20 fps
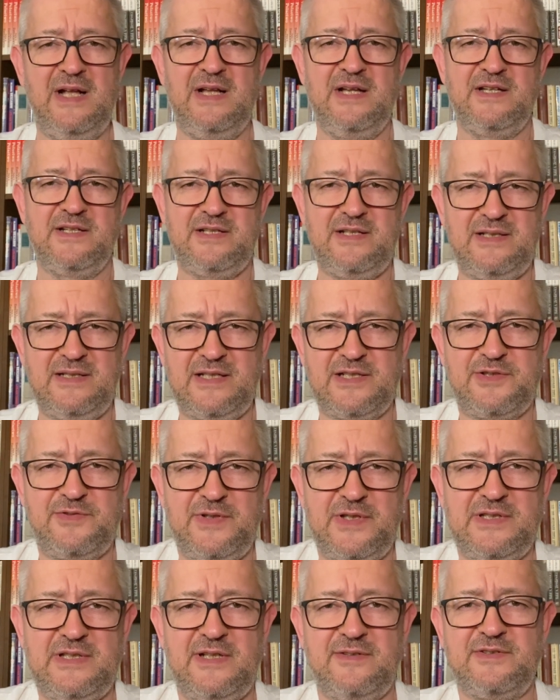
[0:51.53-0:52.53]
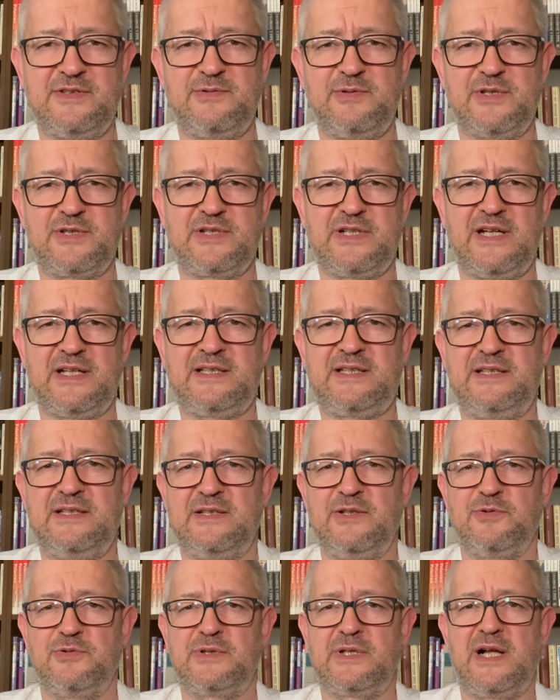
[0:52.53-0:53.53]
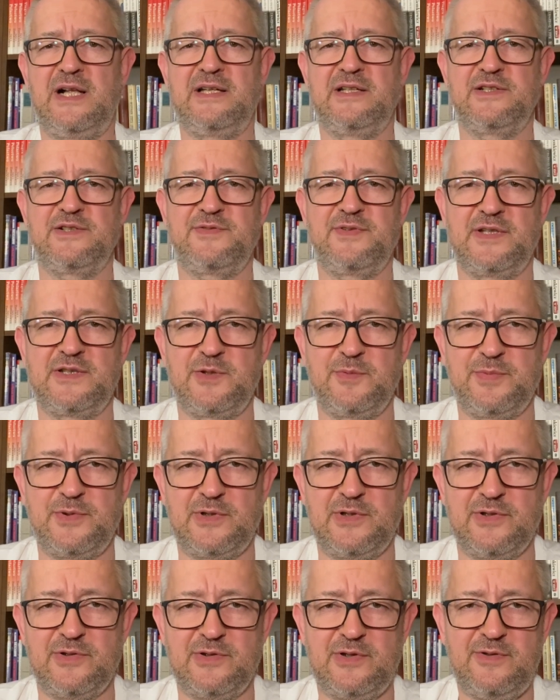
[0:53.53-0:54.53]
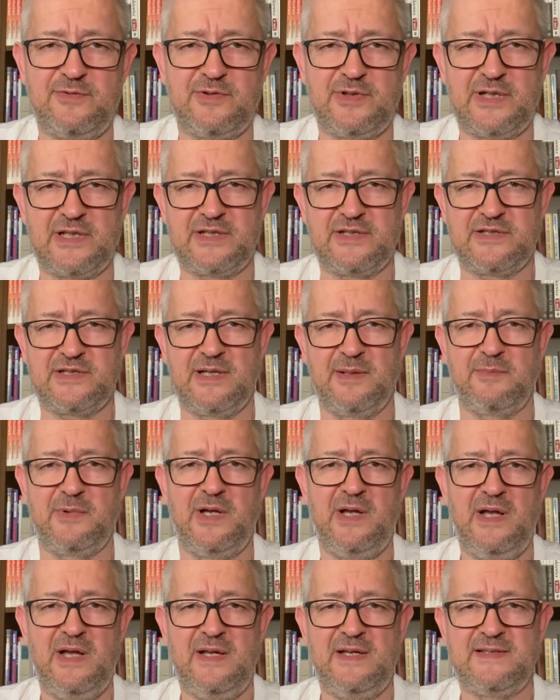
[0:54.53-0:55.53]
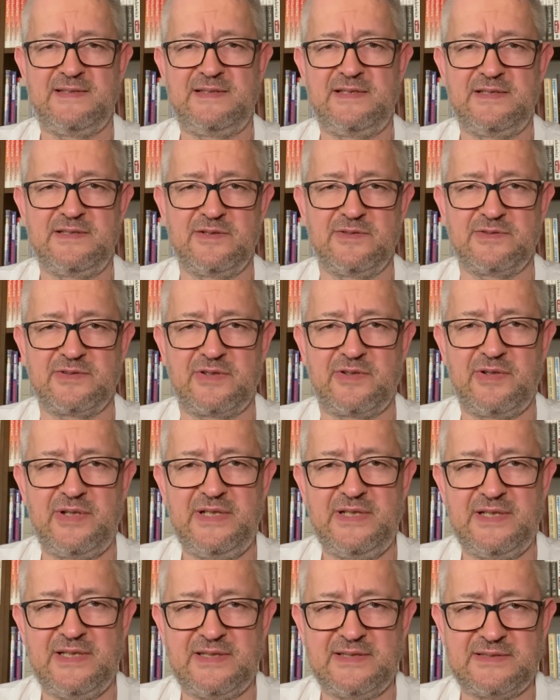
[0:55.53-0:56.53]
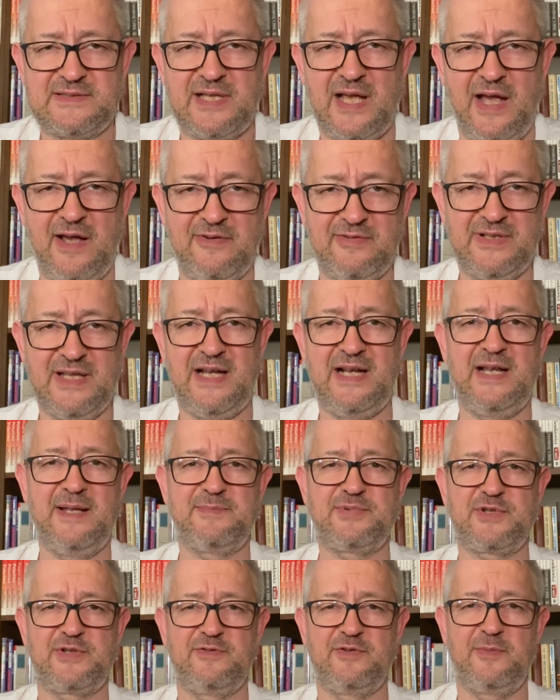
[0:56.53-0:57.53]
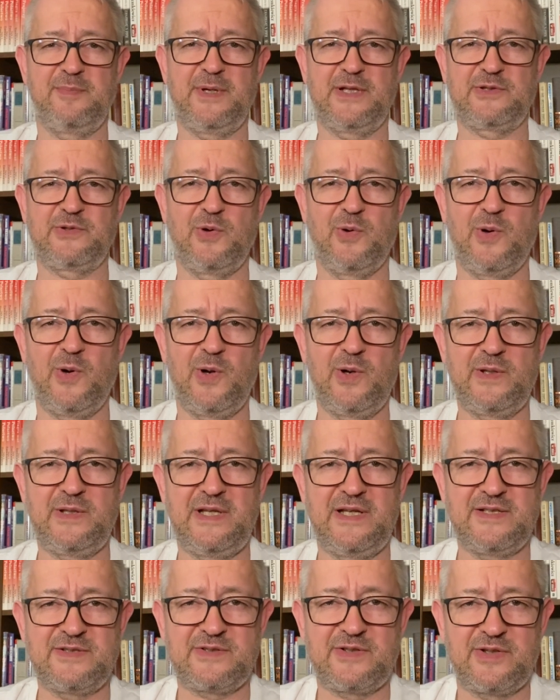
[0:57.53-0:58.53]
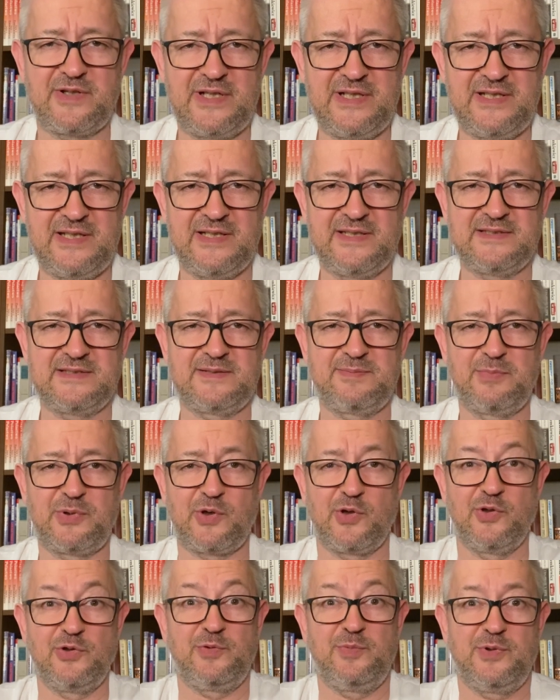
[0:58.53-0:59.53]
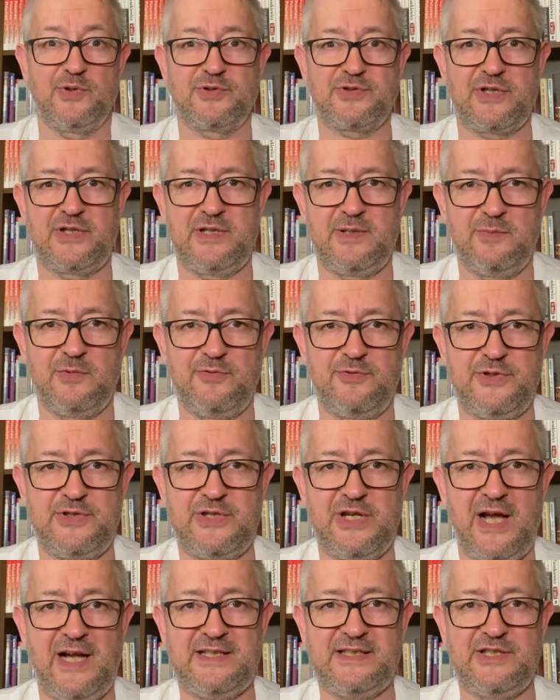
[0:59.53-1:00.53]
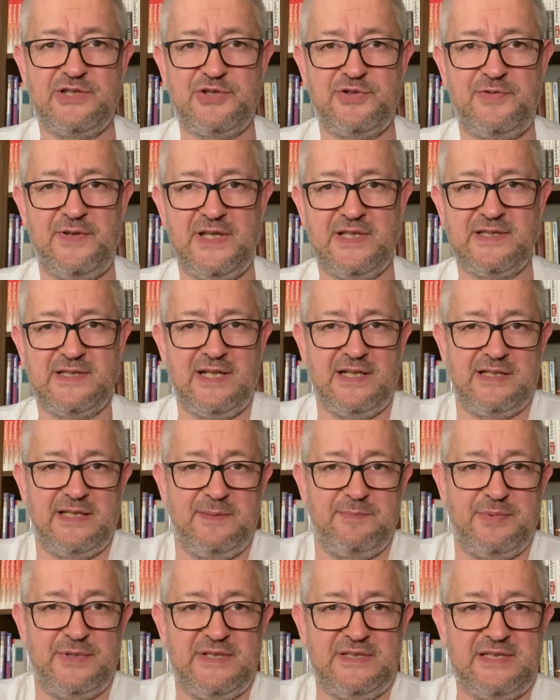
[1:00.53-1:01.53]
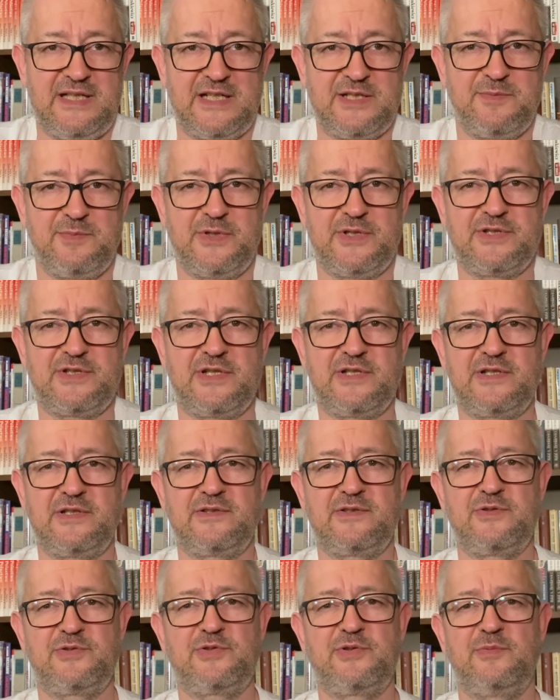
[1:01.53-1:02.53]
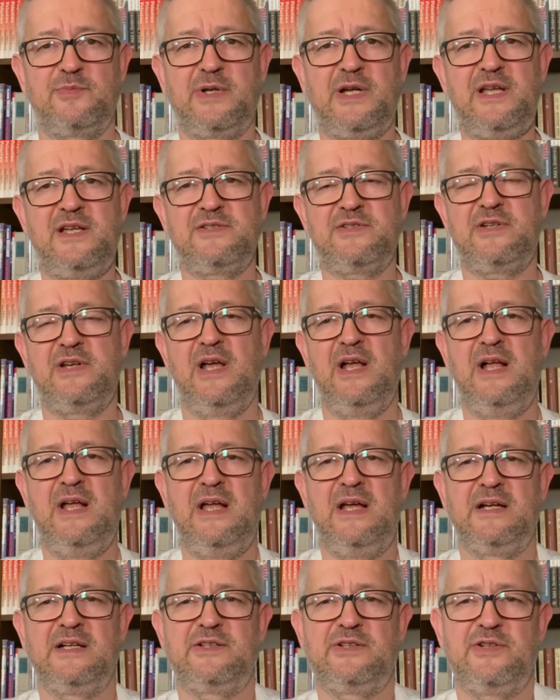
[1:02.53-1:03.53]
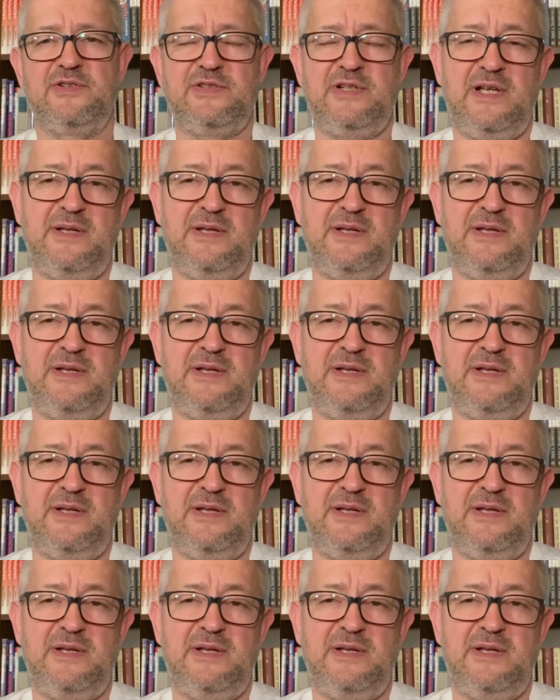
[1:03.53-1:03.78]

że na święta wysłać kartki neutralne światopoglądowo, jakieś tam Seasons Greetings, w najlepszym wypadku Holidays Greetings, broń Boże nie mówić jakie święta, nie pisać, bo jeszcze się coś obrazi. Ktoś,